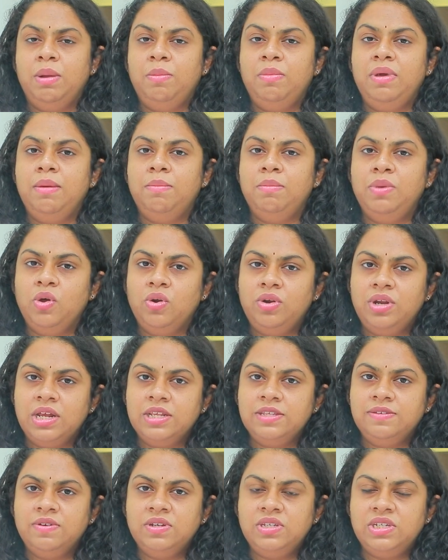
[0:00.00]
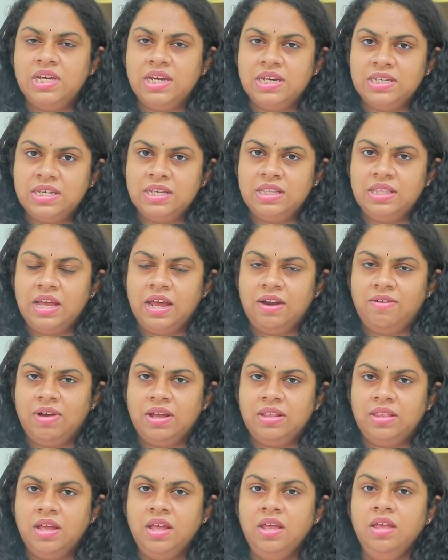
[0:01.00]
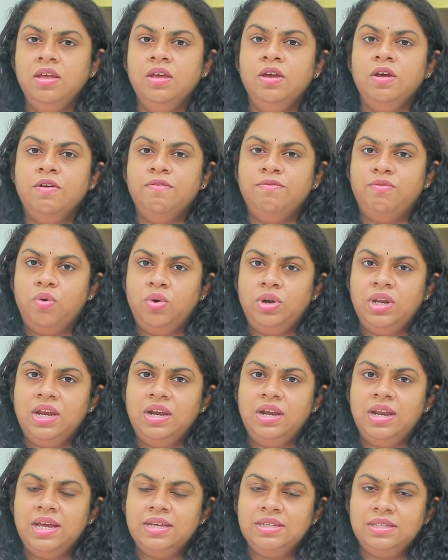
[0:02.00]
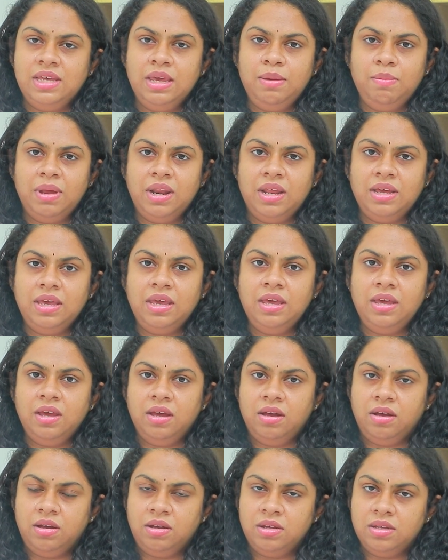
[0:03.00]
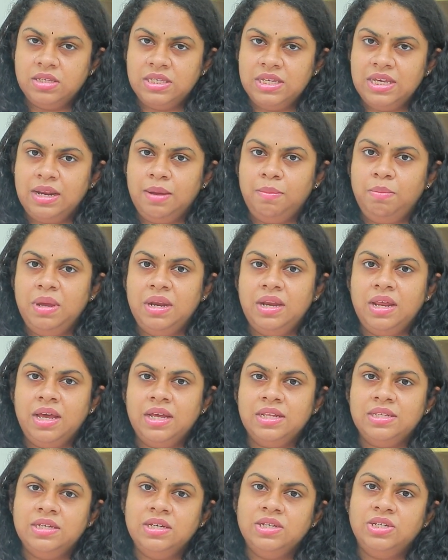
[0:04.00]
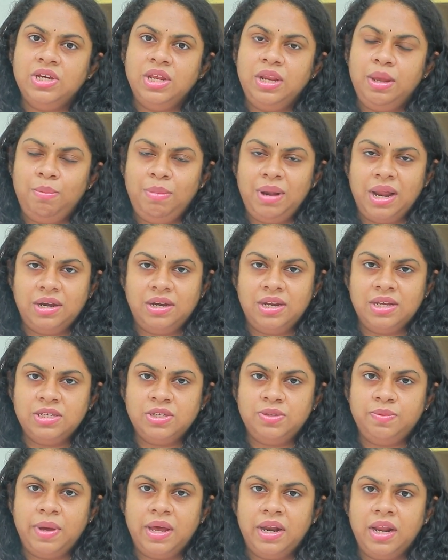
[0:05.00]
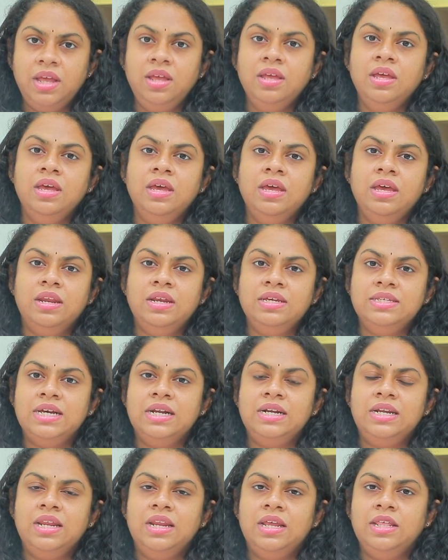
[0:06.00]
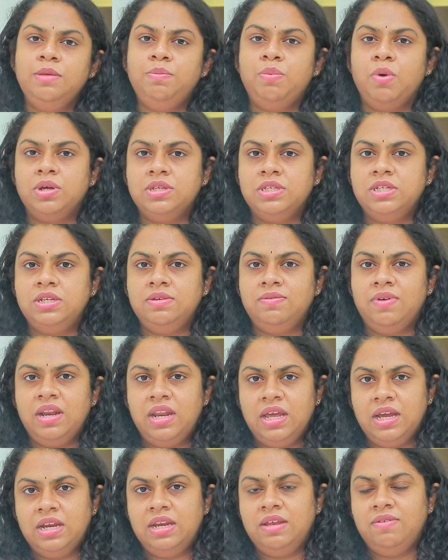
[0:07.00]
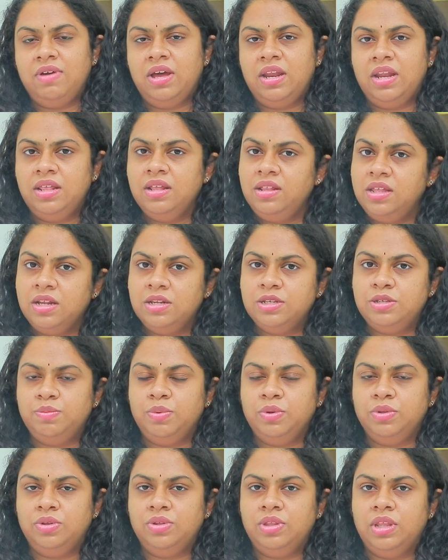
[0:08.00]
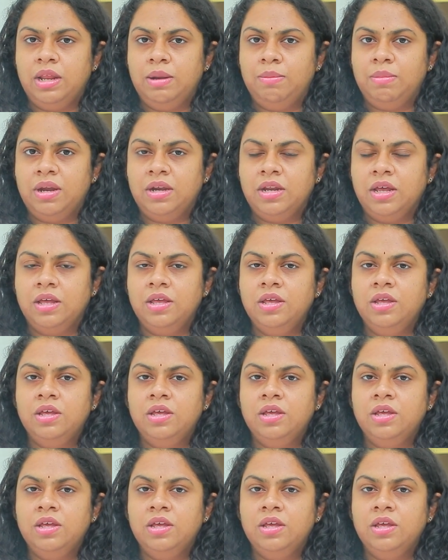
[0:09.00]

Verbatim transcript: మనం ఎంబ్రియో ట్రాన్స్ఫర్ చేసిన తర్వాత ఫోర్టీన్ డేస్కి మనకి సీరం బీటా హెచ్సిజీ అనే బ్లడ్ టెస్ట్ ద్వారా రిజల్ట్ అనేది పాజిటివా నెగిటివా అనేది తెలిసిపోతుంది అనమాట